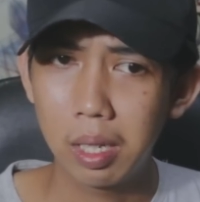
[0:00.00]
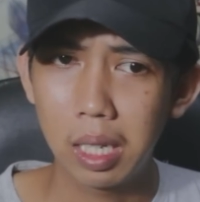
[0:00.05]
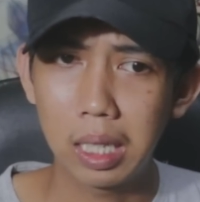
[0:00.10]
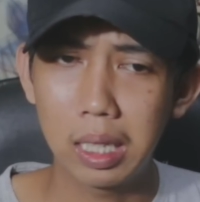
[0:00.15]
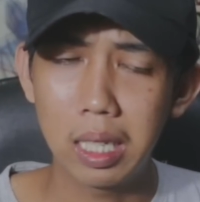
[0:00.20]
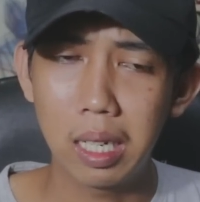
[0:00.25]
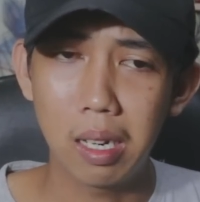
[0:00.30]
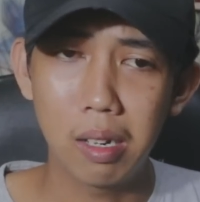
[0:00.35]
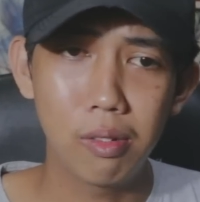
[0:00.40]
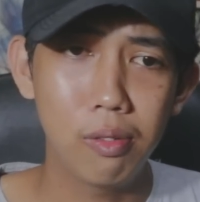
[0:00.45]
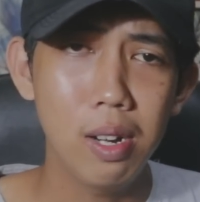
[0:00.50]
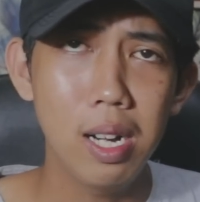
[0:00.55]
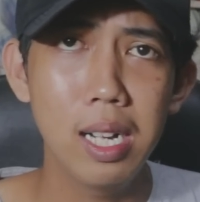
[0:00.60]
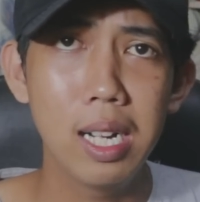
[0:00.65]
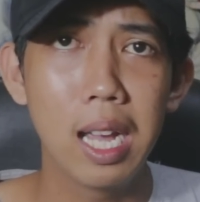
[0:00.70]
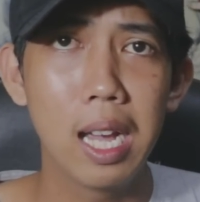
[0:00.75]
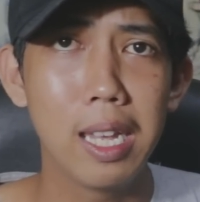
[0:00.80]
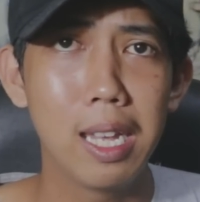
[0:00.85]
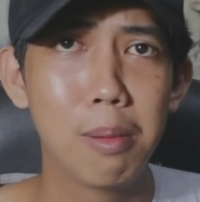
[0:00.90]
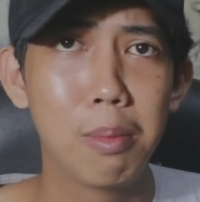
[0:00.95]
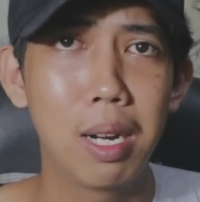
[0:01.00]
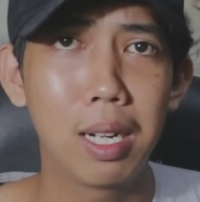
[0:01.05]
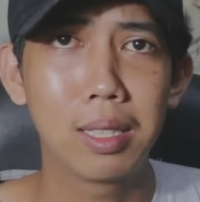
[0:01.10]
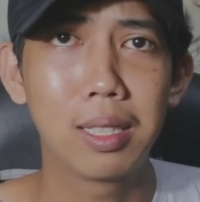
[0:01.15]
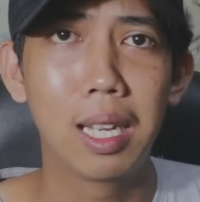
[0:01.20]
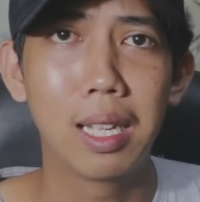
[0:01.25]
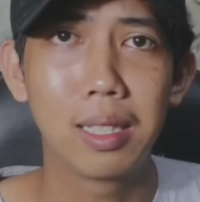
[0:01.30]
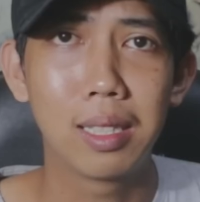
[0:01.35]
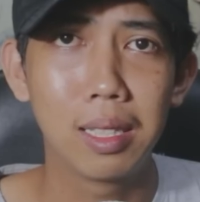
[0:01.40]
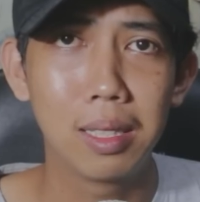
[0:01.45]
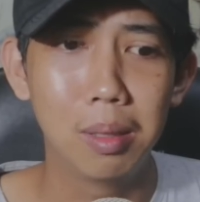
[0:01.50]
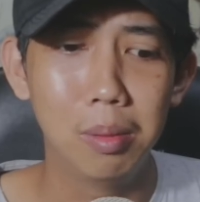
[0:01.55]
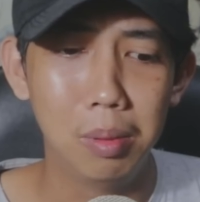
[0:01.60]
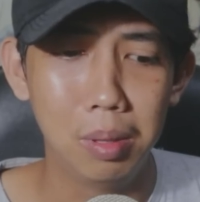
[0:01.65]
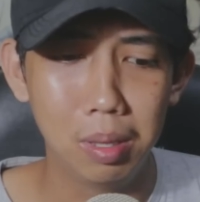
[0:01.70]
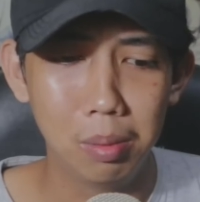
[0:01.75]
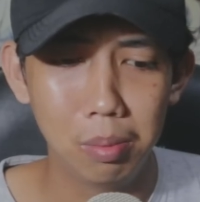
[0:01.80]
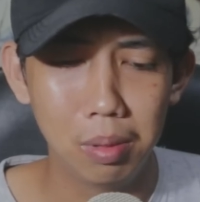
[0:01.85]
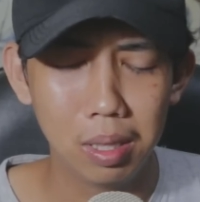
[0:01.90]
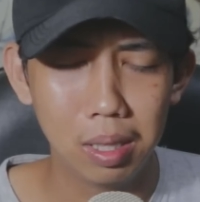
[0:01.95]
Kata Rafa ada ayam raksasa
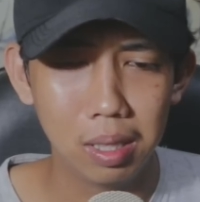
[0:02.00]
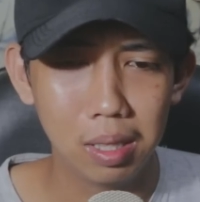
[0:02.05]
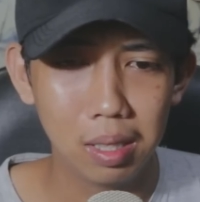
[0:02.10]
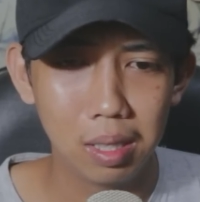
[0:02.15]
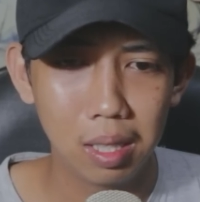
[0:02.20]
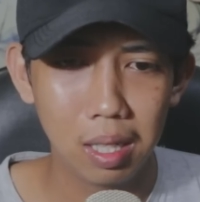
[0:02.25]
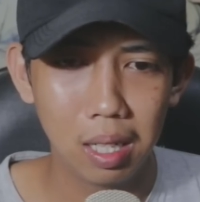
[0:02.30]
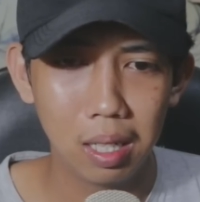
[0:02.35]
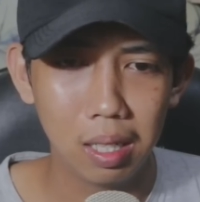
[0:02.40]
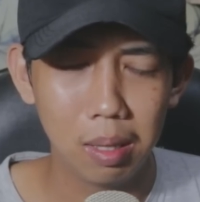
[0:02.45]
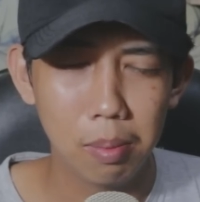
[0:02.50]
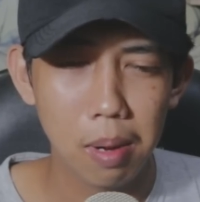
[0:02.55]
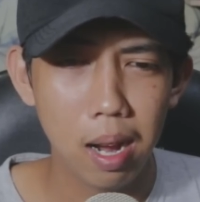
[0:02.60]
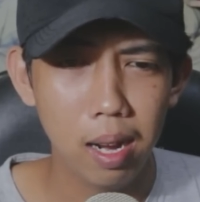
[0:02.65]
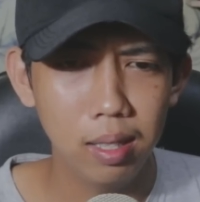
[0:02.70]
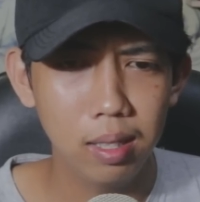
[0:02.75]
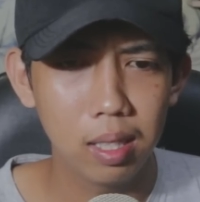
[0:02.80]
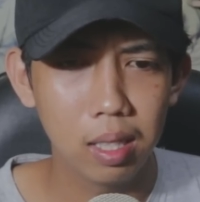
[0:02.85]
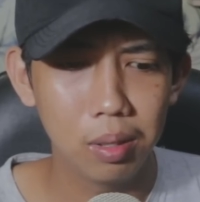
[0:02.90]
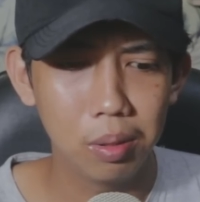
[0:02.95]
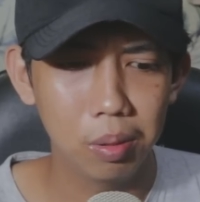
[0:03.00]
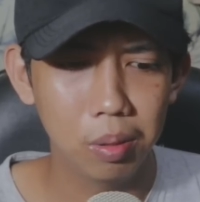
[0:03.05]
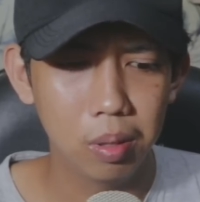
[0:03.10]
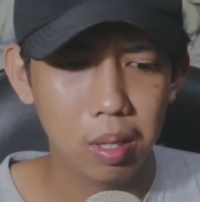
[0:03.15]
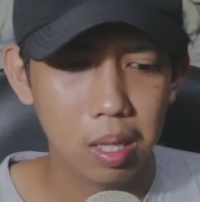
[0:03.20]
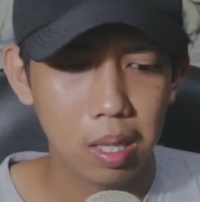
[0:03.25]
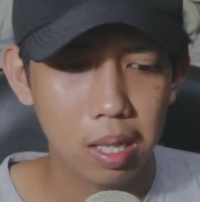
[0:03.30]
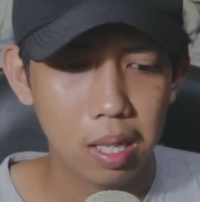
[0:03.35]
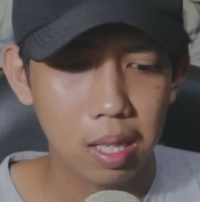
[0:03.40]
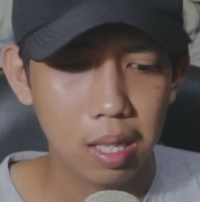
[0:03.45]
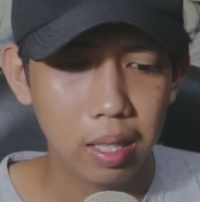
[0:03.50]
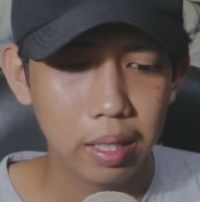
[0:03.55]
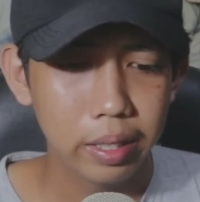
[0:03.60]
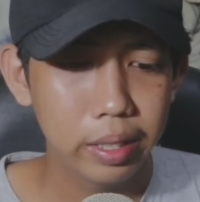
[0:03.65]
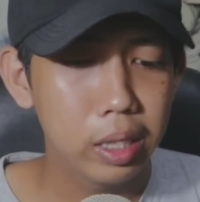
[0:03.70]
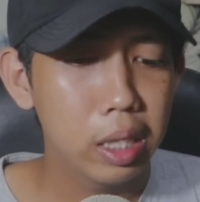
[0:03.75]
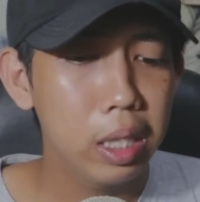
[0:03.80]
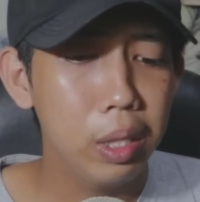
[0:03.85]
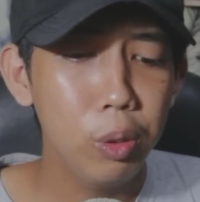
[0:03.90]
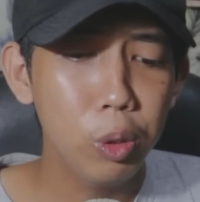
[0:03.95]
temen-temen. Aneh banget gitu.
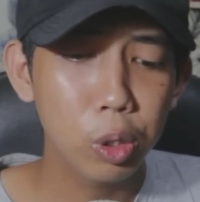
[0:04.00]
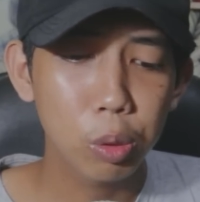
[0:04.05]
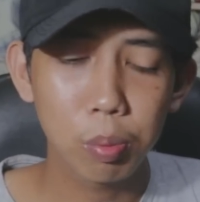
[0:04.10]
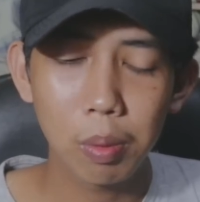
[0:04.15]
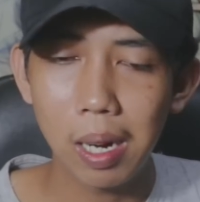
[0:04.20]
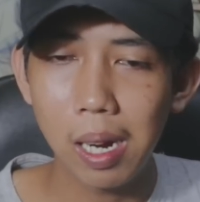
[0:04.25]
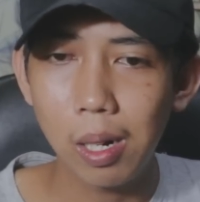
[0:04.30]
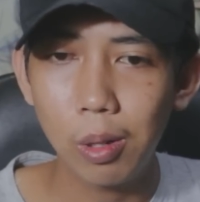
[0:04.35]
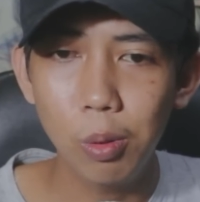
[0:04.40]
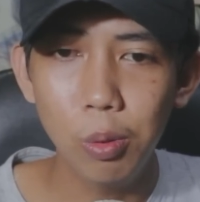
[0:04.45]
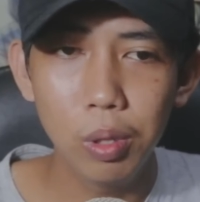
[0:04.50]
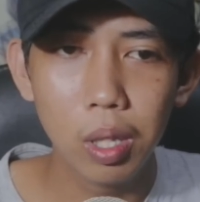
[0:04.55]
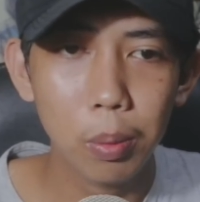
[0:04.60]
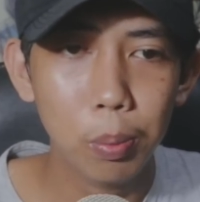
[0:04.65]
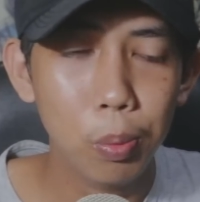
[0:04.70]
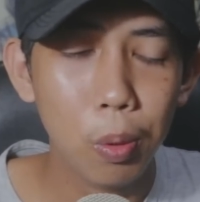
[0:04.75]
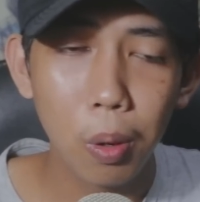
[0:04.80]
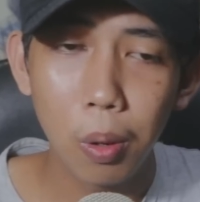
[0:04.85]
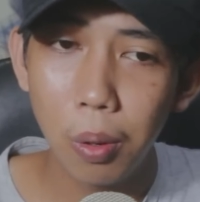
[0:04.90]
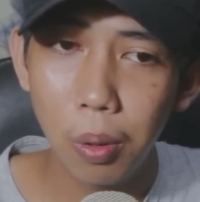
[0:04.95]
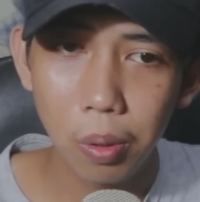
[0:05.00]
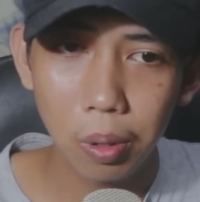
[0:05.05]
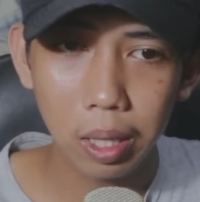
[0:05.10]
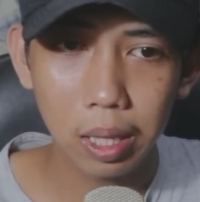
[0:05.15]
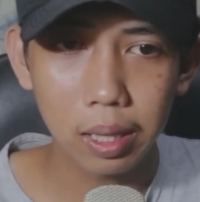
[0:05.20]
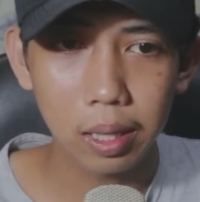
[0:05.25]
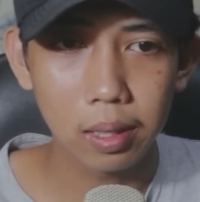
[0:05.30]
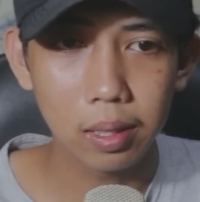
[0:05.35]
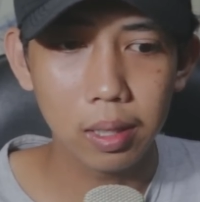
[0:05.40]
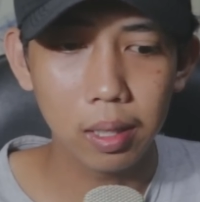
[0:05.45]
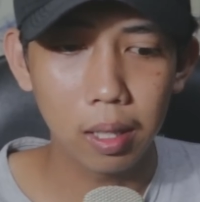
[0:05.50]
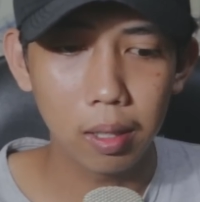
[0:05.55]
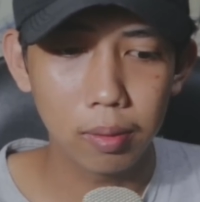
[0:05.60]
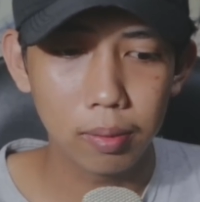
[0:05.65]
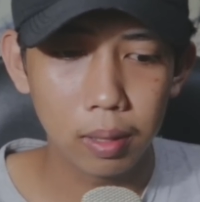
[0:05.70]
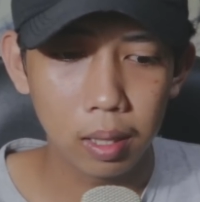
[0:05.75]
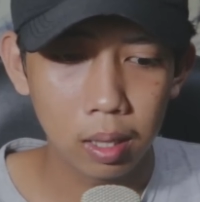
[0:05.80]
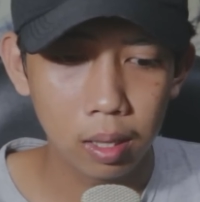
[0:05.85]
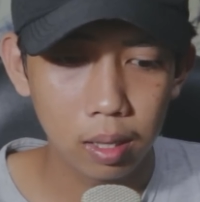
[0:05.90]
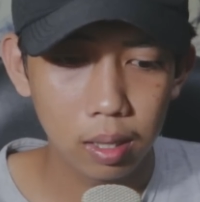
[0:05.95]
Serius mah aku nggak bohong kata si
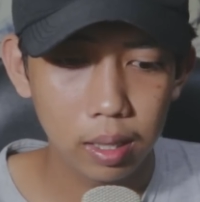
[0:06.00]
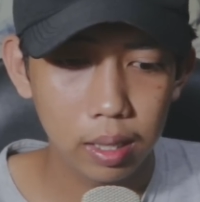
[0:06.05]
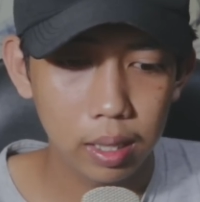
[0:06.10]
Rafa.